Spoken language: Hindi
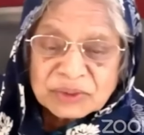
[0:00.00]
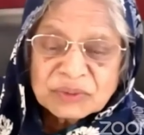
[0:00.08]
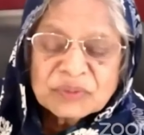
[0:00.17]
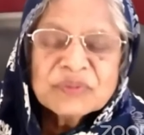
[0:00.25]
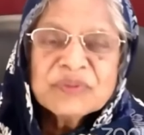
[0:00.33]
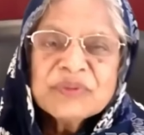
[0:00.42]
सो
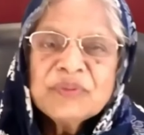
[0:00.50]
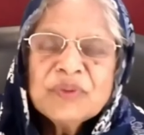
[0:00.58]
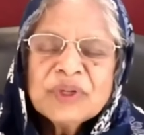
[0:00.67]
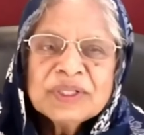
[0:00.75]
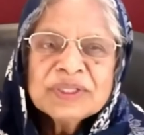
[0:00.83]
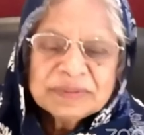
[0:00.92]

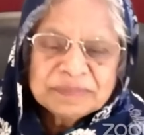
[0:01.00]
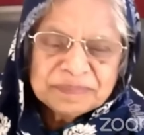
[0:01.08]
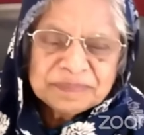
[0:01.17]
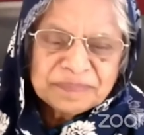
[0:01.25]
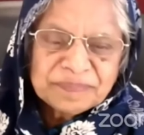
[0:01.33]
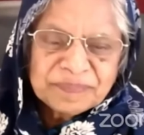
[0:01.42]

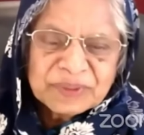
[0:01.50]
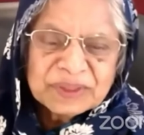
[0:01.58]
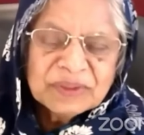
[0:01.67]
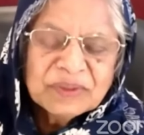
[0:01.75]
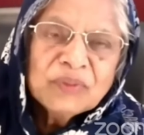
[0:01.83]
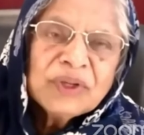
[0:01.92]
um,
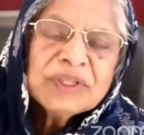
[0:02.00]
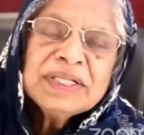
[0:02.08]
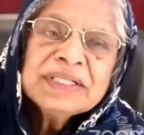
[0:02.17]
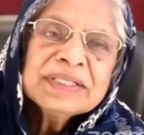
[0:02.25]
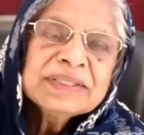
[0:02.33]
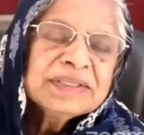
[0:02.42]

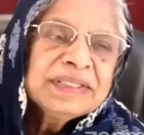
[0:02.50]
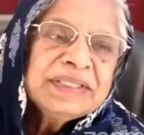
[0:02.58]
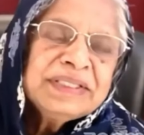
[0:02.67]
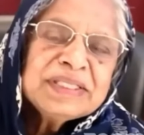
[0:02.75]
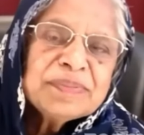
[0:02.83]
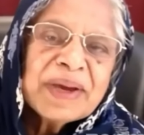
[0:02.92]
what
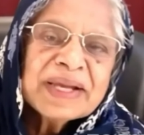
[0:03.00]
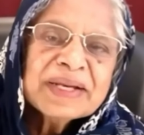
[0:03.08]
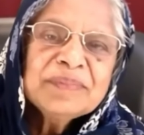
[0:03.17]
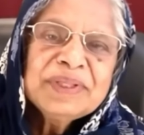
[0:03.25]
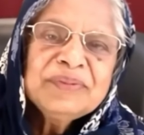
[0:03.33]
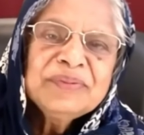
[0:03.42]
इन uh, दिस
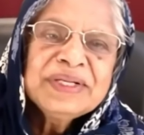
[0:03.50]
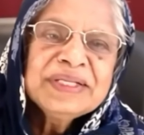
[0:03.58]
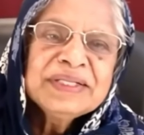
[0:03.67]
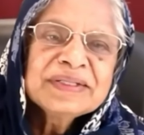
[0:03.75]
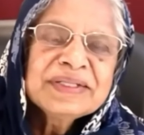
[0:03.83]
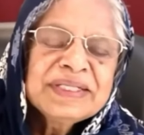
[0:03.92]
this
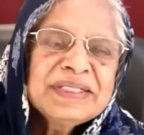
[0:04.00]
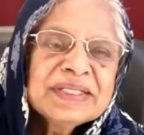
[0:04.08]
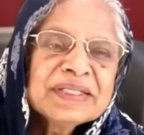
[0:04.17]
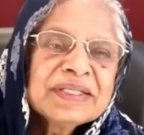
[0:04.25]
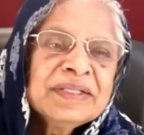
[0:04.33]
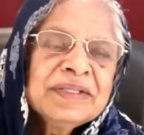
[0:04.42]
वी
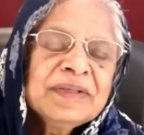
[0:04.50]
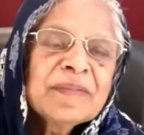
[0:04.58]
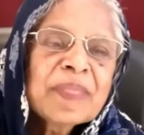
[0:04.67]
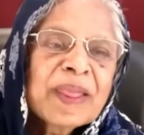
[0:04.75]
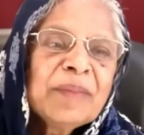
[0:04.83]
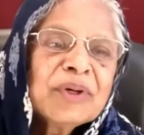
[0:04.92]
रीड
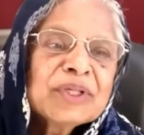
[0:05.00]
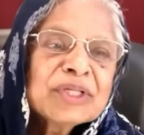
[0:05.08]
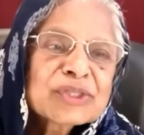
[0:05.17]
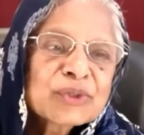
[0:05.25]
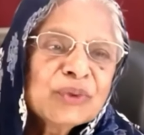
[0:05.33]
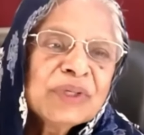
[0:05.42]

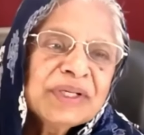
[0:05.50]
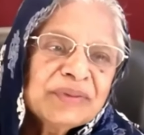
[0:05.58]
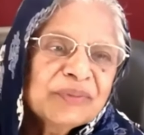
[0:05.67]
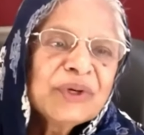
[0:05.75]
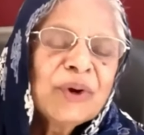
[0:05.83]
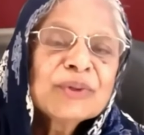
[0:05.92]
अबाउट अ सो
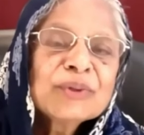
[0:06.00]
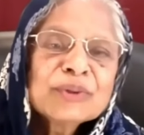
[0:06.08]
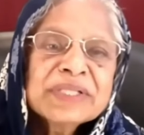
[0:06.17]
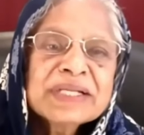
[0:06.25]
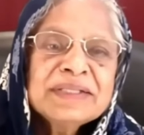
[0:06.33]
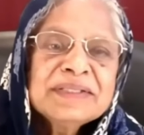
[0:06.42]
वी ऑल
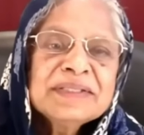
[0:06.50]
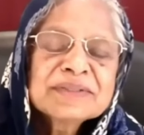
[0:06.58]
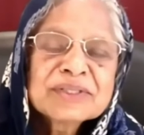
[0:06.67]
नो दैट